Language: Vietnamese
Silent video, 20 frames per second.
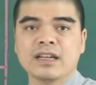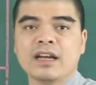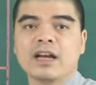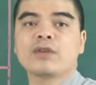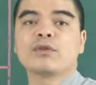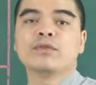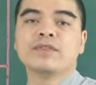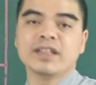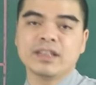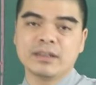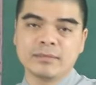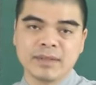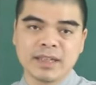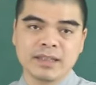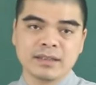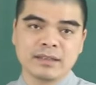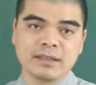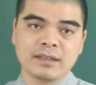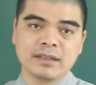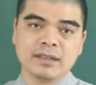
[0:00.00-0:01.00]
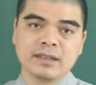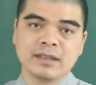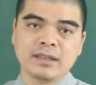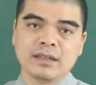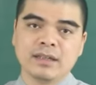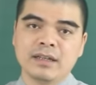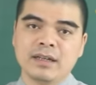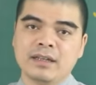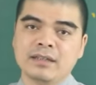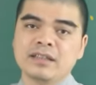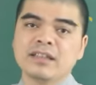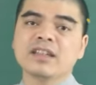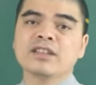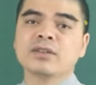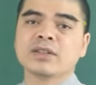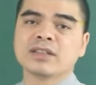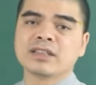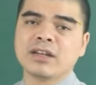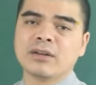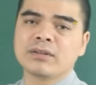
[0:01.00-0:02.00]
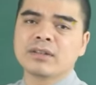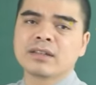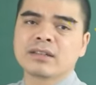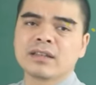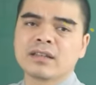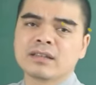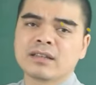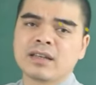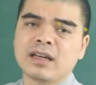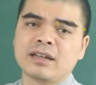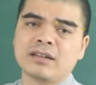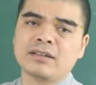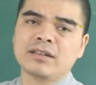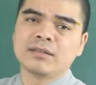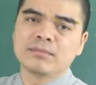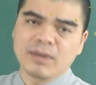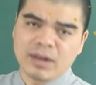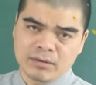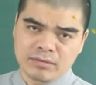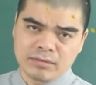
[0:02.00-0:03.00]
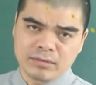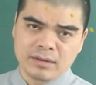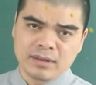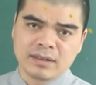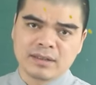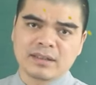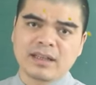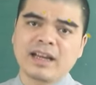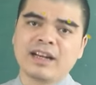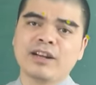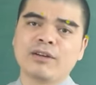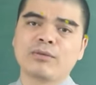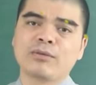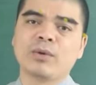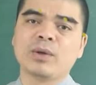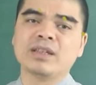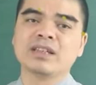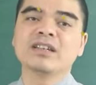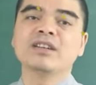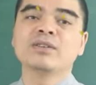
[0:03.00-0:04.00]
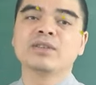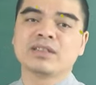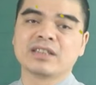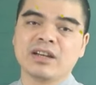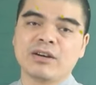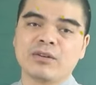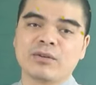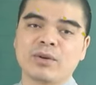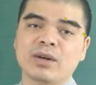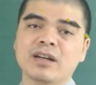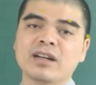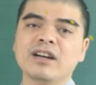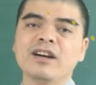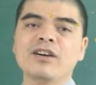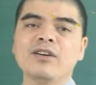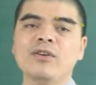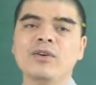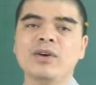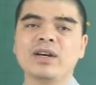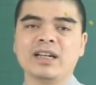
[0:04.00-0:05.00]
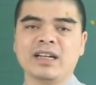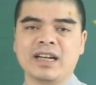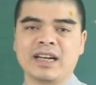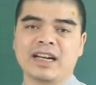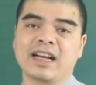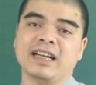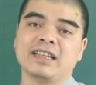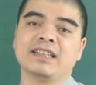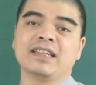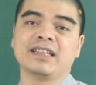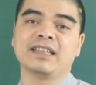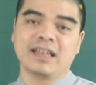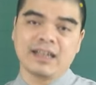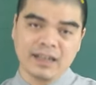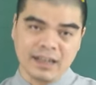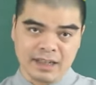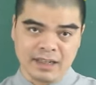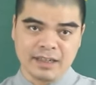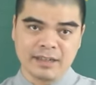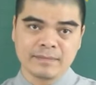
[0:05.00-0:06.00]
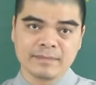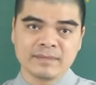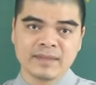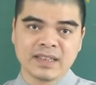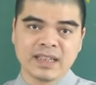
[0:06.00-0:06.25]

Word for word: À, quý vị thân mến, những người tuổi dậu được thực thần ở đứng bóng, tài lộc của những người tuổi dậu có cơ hội là cải thiện đáng kể.